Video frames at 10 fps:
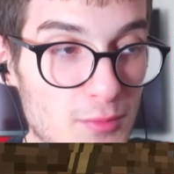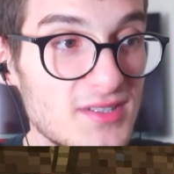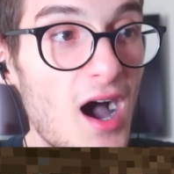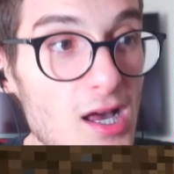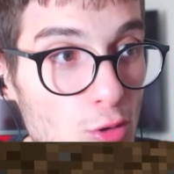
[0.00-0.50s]

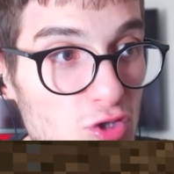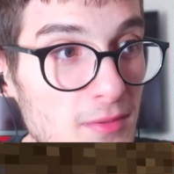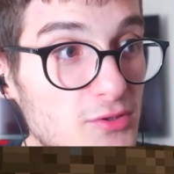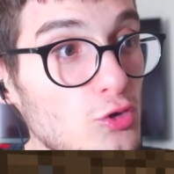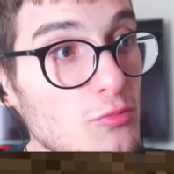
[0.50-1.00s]
Mesela
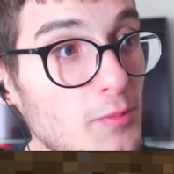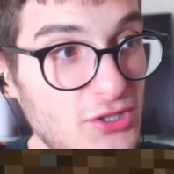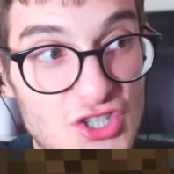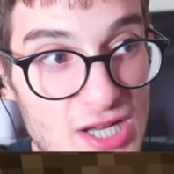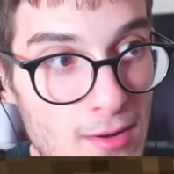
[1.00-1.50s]
Harkus'ta biz üçümüz
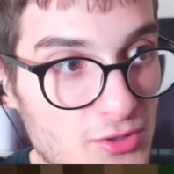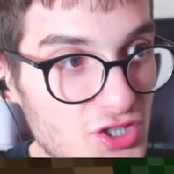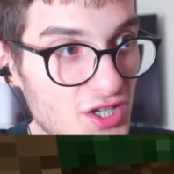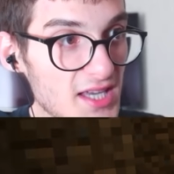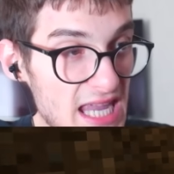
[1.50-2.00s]
başa
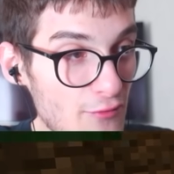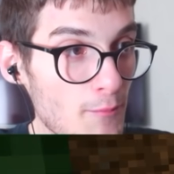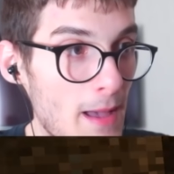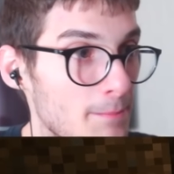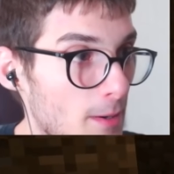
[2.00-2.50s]
çıkamamıştık.
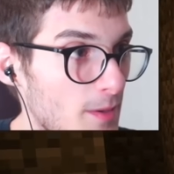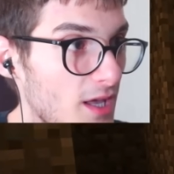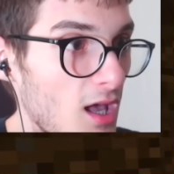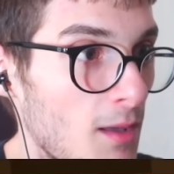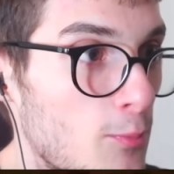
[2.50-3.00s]
Kevin ben Bobby.
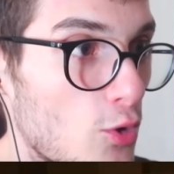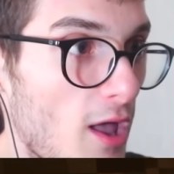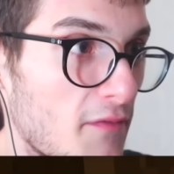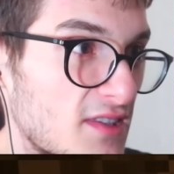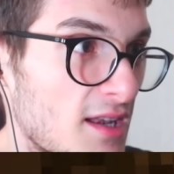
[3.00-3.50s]
E, bu
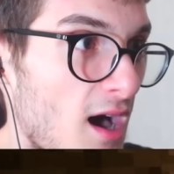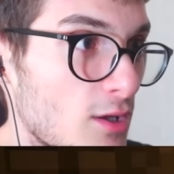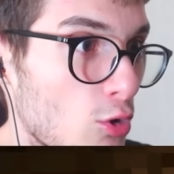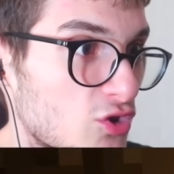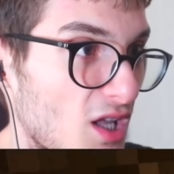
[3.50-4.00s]
efsane
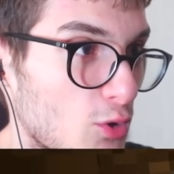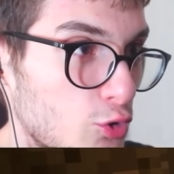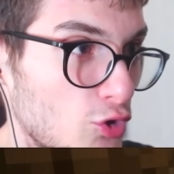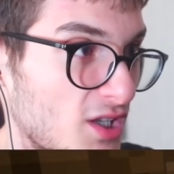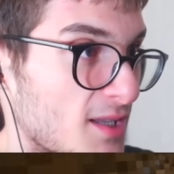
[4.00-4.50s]
Harkus'tan
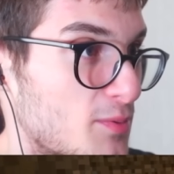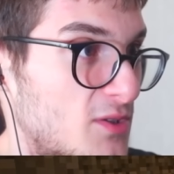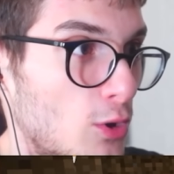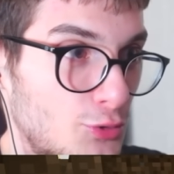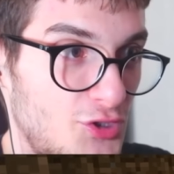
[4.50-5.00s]
güçlüyse ya da
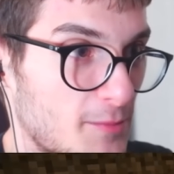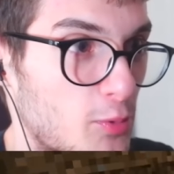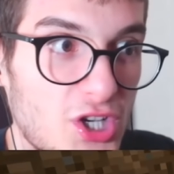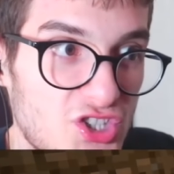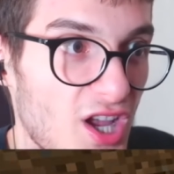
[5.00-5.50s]
bizi öldürecek
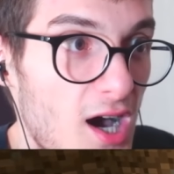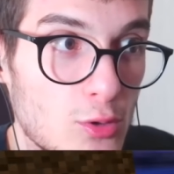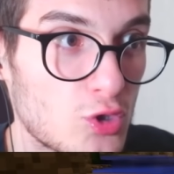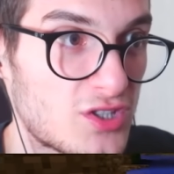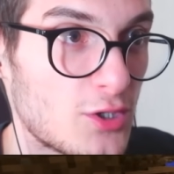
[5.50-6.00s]
bu kişi
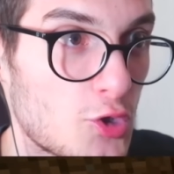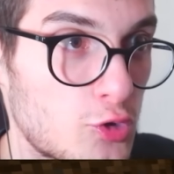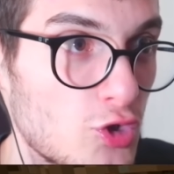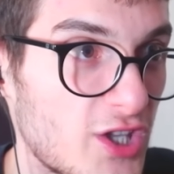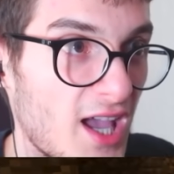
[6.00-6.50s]
Harkus'tan
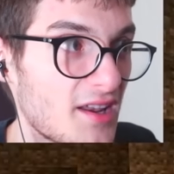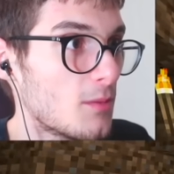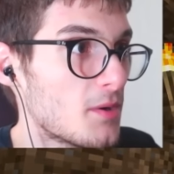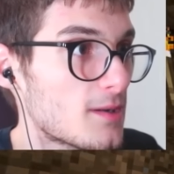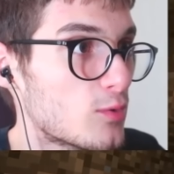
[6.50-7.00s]
güçlüyse eğer.
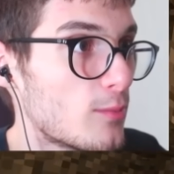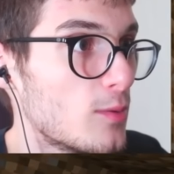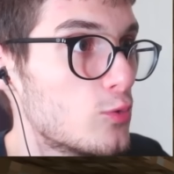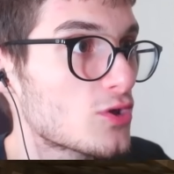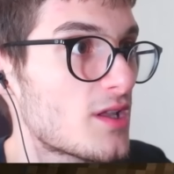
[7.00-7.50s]
Bakın buraya
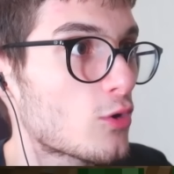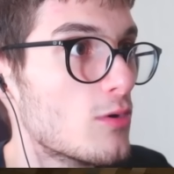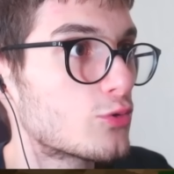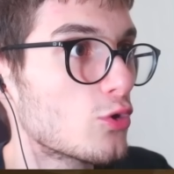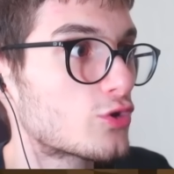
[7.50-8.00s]
böyle bloklar
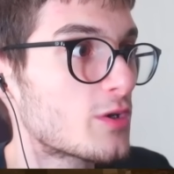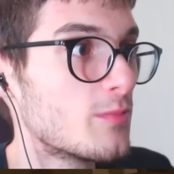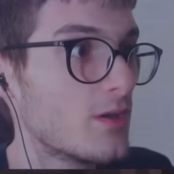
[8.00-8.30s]
koymuş dostlarım.